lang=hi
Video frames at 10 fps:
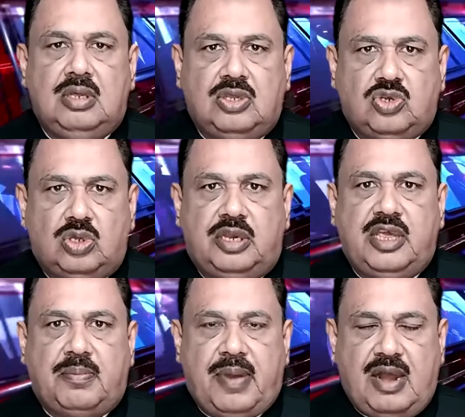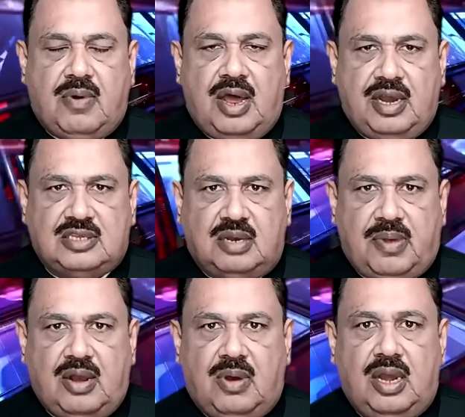या चौधरी या पहलवान असर
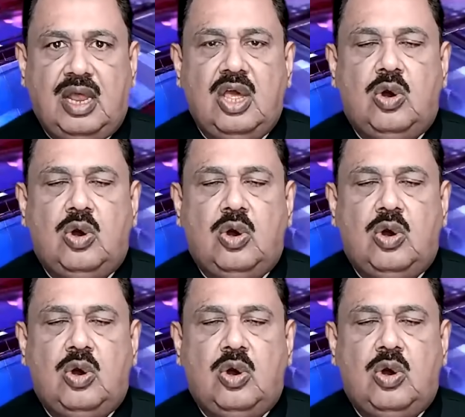पहलवान